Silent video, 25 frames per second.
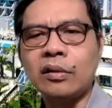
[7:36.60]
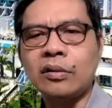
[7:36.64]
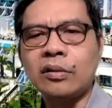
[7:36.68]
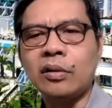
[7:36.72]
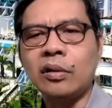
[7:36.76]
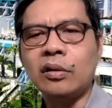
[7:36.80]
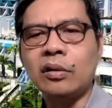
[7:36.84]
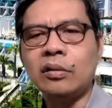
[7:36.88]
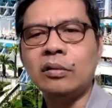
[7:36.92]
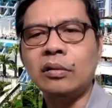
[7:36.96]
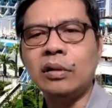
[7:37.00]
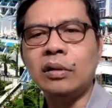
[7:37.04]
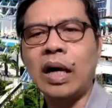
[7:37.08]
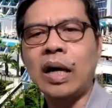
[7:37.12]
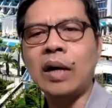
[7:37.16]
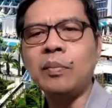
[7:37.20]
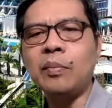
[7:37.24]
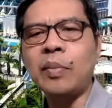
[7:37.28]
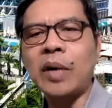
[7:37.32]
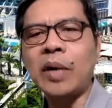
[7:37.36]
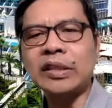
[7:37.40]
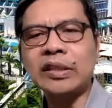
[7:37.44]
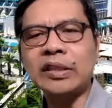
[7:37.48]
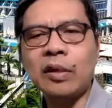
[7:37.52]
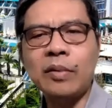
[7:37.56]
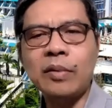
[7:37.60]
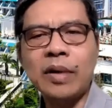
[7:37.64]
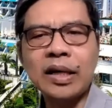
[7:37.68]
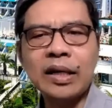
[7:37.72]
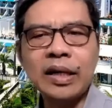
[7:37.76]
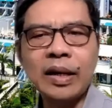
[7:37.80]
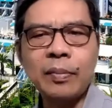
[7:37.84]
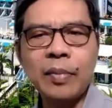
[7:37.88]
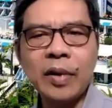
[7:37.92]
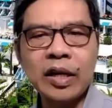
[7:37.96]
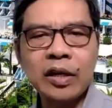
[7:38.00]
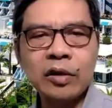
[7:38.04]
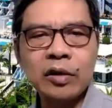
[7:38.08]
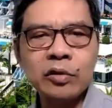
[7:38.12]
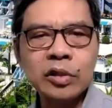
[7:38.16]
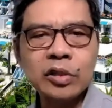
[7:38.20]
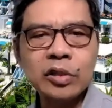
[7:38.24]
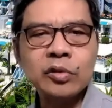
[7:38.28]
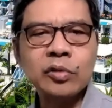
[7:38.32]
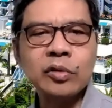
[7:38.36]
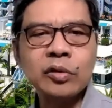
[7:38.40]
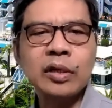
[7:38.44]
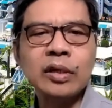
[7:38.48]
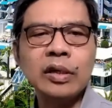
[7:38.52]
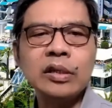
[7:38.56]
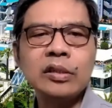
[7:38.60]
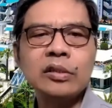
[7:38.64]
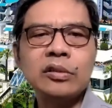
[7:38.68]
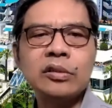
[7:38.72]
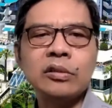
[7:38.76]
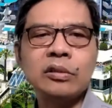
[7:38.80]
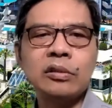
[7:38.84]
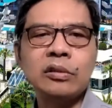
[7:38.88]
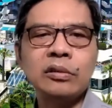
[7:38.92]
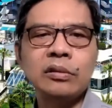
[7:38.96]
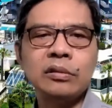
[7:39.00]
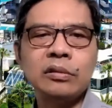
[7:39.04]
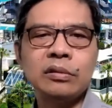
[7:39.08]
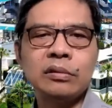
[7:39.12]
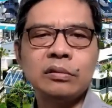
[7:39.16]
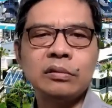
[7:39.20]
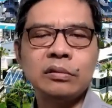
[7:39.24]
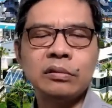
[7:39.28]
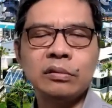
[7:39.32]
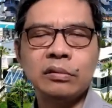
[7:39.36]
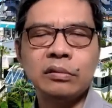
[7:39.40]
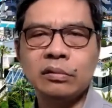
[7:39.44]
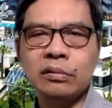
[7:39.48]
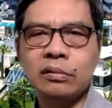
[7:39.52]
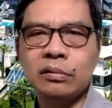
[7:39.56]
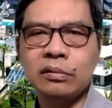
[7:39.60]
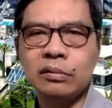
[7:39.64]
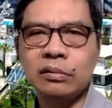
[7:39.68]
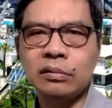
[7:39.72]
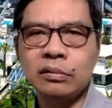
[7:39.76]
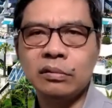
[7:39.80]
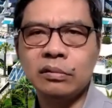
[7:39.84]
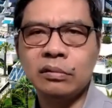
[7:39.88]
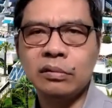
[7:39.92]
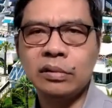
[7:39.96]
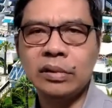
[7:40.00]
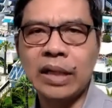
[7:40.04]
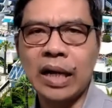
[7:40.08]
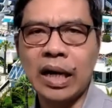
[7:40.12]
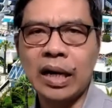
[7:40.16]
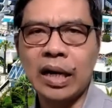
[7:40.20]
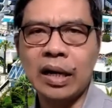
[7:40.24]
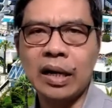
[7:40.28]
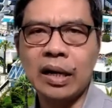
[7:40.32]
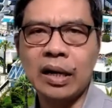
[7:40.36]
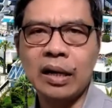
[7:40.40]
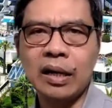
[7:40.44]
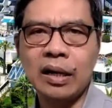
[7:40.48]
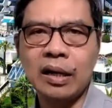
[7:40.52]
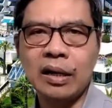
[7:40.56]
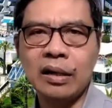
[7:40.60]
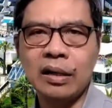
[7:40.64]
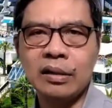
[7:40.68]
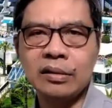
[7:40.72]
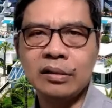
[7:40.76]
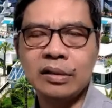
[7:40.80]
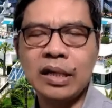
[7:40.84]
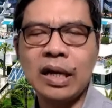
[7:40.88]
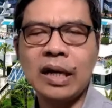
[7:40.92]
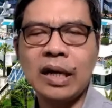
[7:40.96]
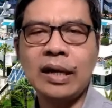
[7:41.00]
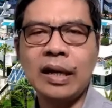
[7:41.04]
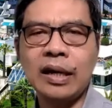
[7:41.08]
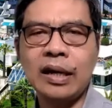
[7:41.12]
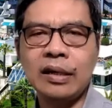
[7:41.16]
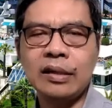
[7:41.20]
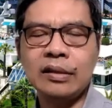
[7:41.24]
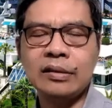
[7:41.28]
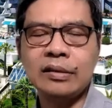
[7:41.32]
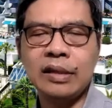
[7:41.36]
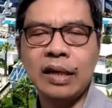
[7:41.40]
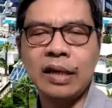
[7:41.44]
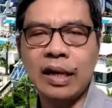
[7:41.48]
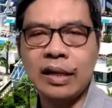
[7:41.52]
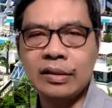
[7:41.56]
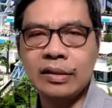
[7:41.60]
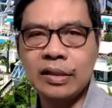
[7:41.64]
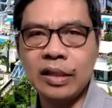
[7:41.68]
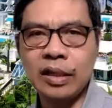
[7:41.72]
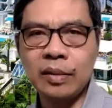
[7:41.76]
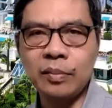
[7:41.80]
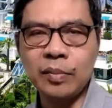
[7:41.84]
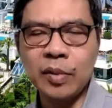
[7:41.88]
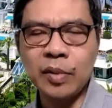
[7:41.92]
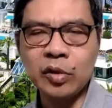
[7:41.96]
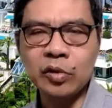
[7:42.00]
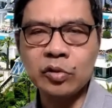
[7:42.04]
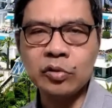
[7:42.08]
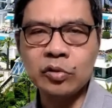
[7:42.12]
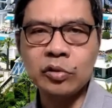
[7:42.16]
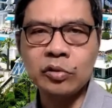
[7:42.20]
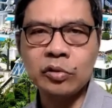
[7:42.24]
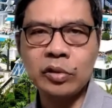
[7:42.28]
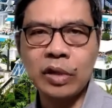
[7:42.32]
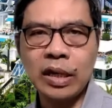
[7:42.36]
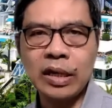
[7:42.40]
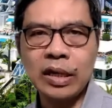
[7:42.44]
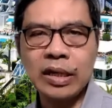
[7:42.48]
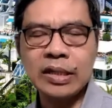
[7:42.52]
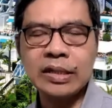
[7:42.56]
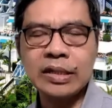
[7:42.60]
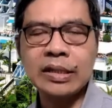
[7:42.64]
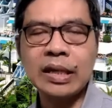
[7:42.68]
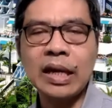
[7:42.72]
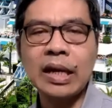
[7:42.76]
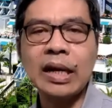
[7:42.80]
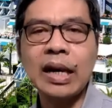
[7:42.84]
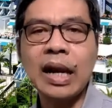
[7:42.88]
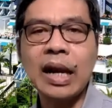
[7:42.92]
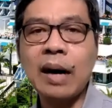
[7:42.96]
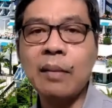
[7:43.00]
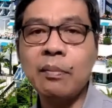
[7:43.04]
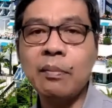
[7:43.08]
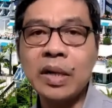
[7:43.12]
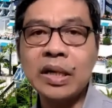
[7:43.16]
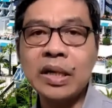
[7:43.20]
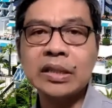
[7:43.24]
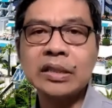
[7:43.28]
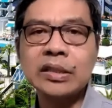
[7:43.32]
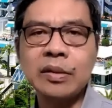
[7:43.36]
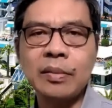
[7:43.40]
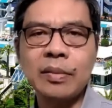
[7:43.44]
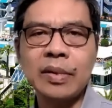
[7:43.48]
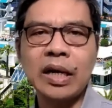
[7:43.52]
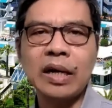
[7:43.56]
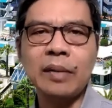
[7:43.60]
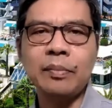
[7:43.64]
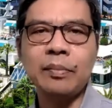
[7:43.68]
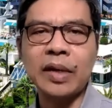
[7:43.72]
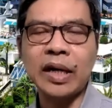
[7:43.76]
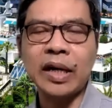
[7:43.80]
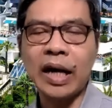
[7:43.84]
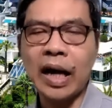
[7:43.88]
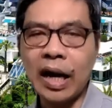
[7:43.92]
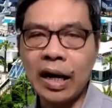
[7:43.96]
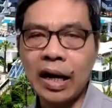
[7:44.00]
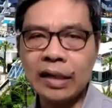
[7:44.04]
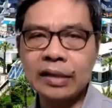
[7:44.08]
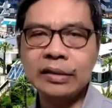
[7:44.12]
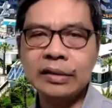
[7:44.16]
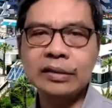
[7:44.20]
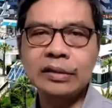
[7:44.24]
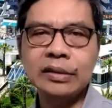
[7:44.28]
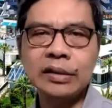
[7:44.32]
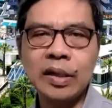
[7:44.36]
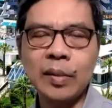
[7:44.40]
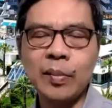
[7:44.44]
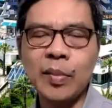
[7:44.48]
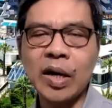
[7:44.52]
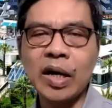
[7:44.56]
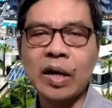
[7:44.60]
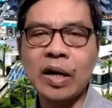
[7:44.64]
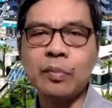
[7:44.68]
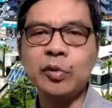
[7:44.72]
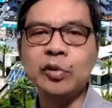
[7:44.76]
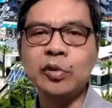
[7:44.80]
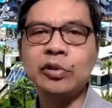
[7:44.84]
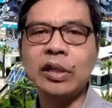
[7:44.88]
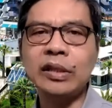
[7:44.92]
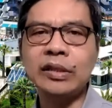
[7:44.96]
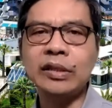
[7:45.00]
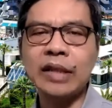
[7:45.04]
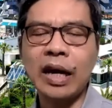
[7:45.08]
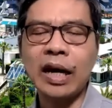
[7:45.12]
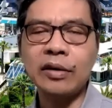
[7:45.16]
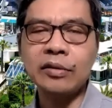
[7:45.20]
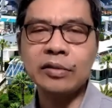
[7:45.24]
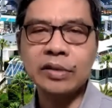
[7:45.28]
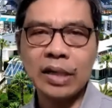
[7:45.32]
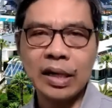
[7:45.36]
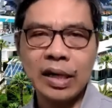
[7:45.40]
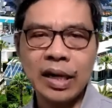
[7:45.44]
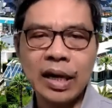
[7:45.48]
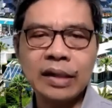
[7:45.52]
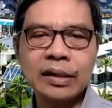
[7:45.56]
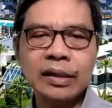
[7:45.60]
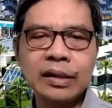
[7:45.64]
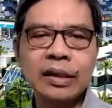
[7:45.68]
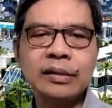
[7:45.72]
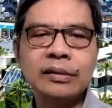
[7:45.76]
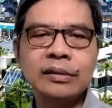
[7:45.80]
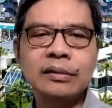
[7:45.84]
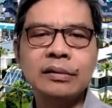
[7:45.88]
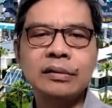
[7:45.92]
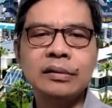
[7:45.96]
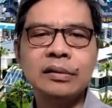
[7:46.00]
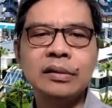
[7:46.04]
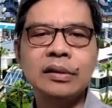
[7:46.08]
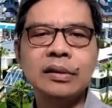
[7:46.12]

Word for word: So, ang pagtawag kay Panginoong Isu Kristo na siya, siya si Panginoong Isu Kristo ay isa lamang sa mga paraan na makapunta tayo sa langit